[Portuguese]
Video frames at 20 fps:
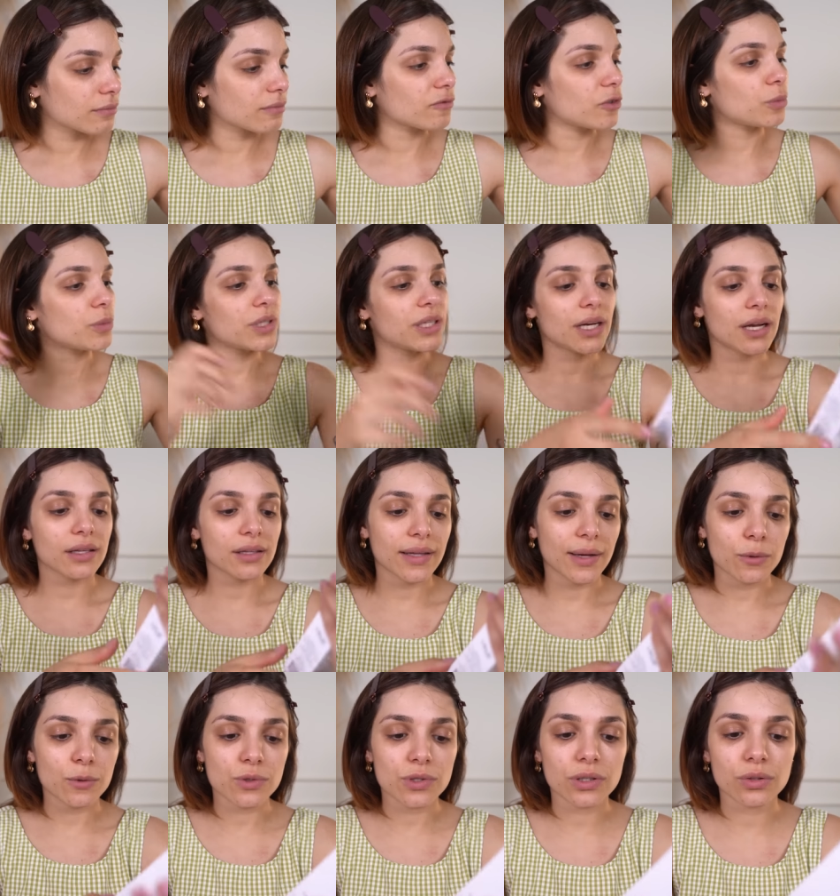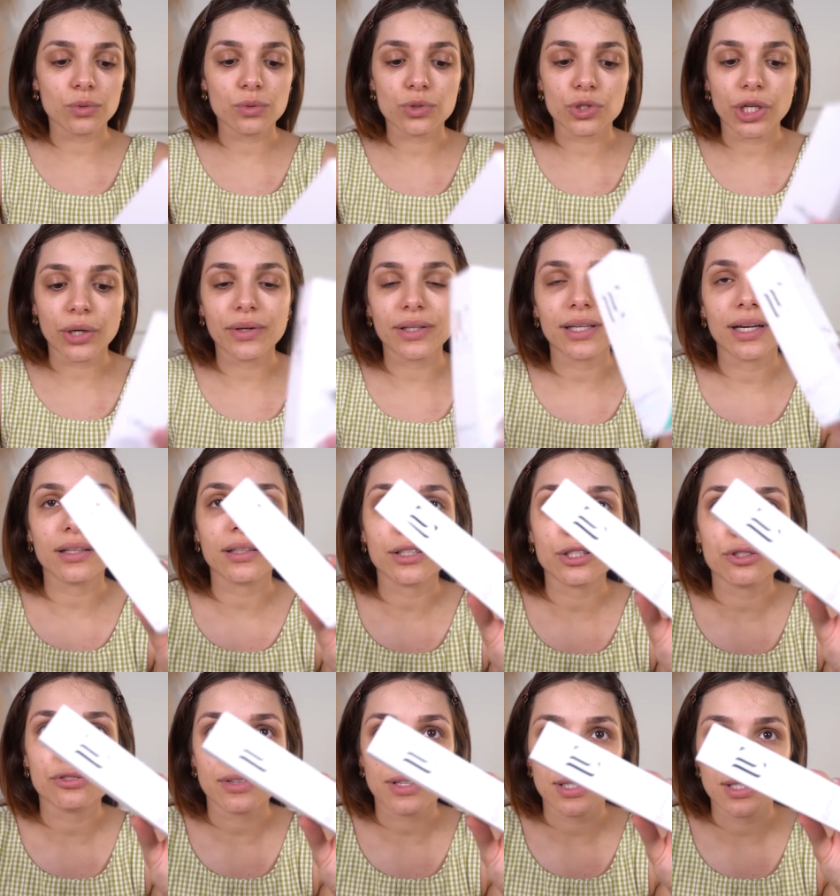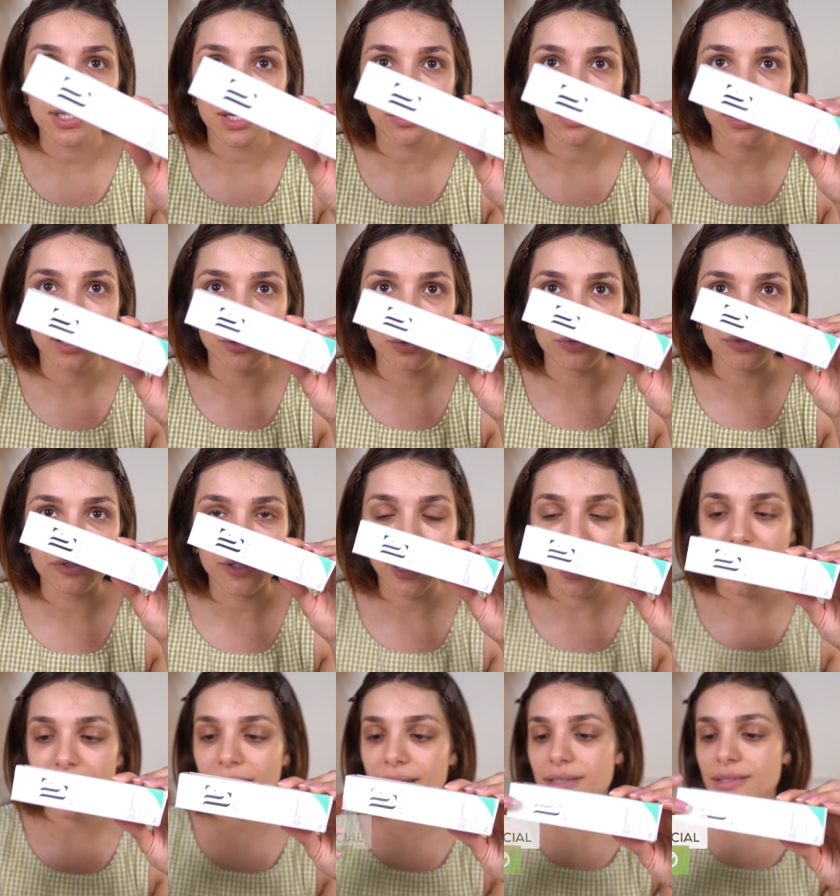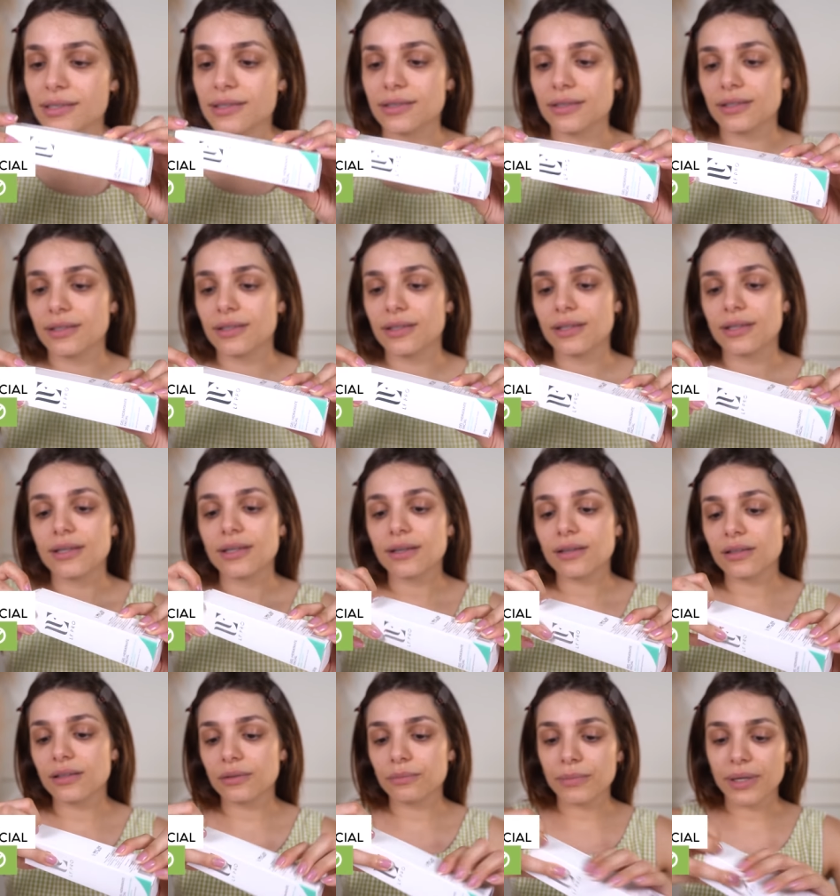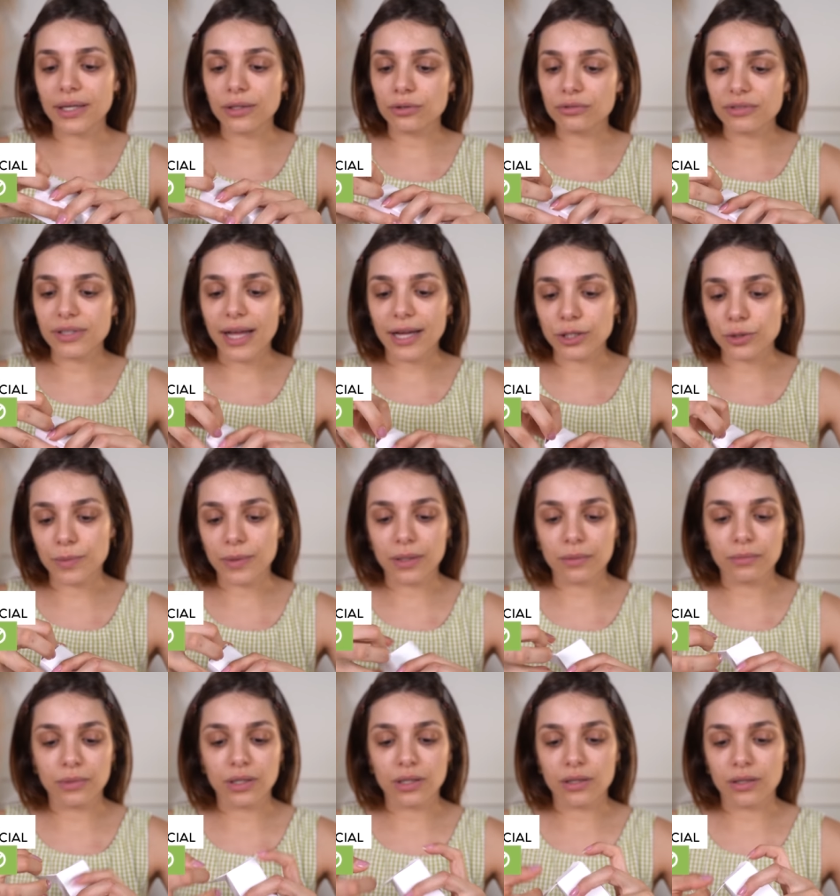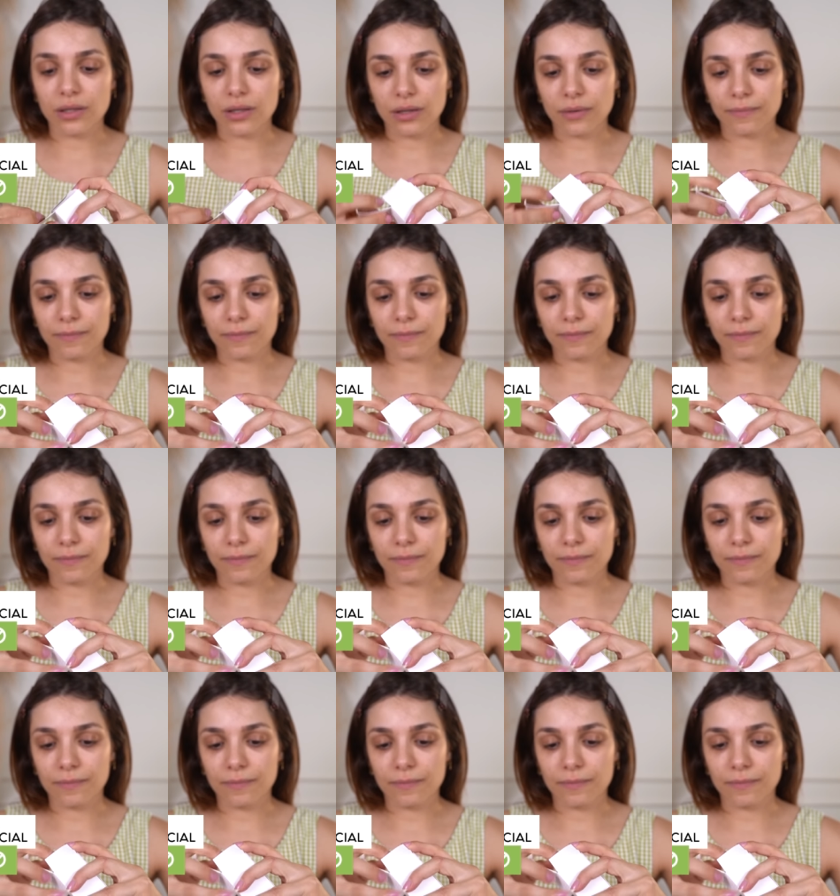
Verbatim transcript: Vou me hidratar usando o gel hidratante facial da Lu Ferraz, que também é novidade pra mim.